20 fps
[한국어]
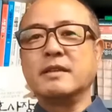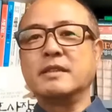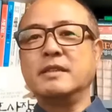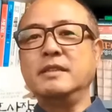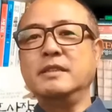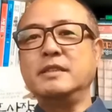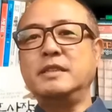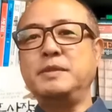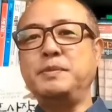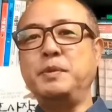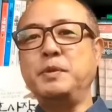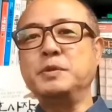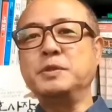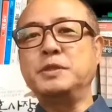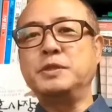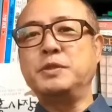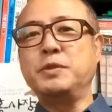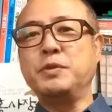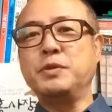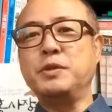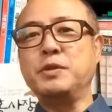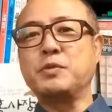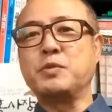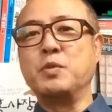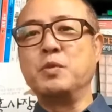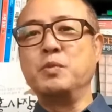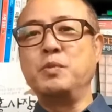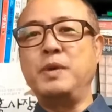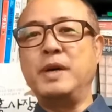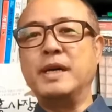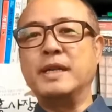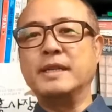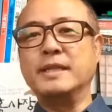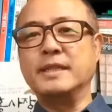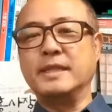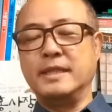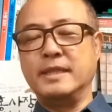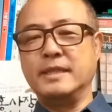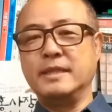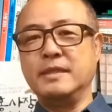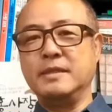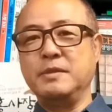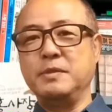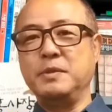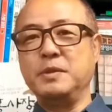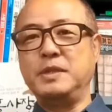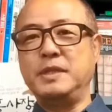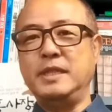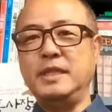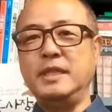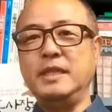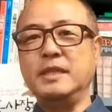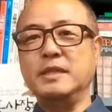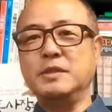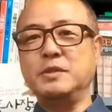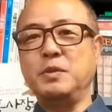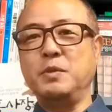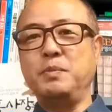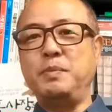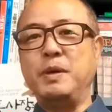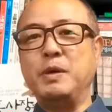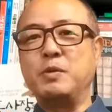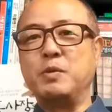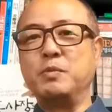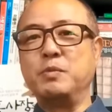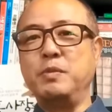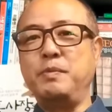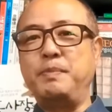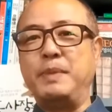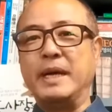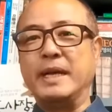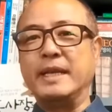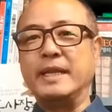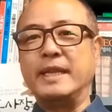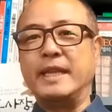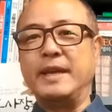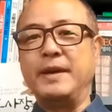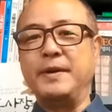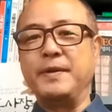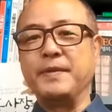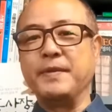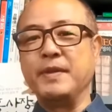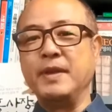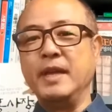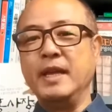그 스본스도를 공부하는 곳이 송파공부방인데요.